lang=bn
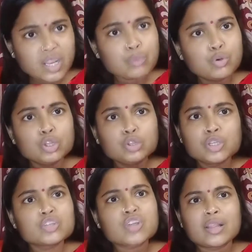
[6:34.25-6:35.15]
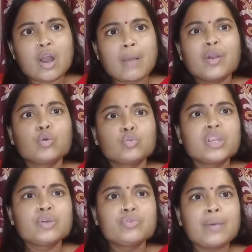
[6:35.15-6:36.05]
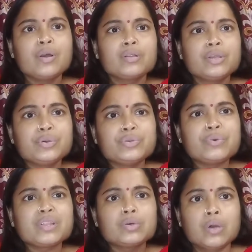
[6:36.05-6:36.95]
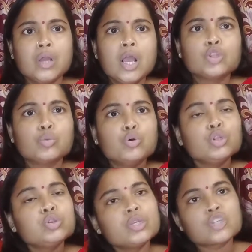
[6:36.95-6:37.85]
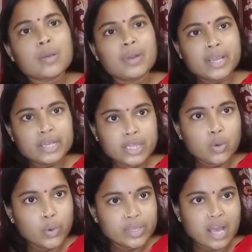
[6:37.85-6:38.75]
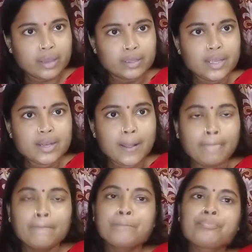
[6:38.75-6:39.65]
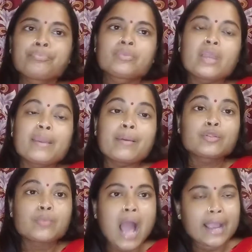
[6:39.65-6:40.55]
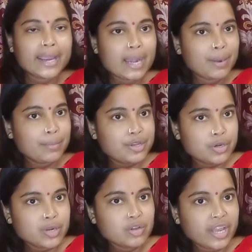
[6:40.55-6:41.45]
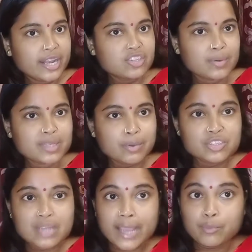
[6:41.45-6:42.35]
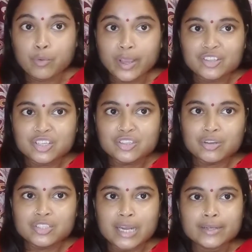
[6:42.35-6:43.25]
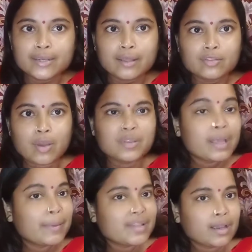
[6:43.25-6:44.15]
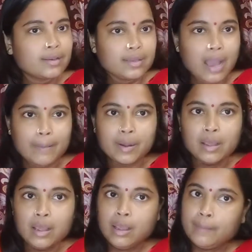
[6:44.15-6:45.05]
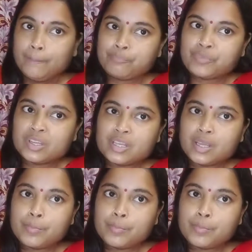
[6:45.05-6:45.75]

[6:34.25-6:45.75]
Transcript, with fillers: ভুল ত্রুটি তো সদা আমার নতুন ইউটিউবার ইউটিউবার তো তো ভুল ত্রুটি সবার ক্ষেত্রেই হয়ে থাকে তাই না এইভাবে তোমরা আগের আমার ভিডিওটাও দেখে নিই যখন যেমন টাইপ করে গেছো যখন চ্যানেলটা তো আমি থেমে থাকিনি আমার হচ্ছে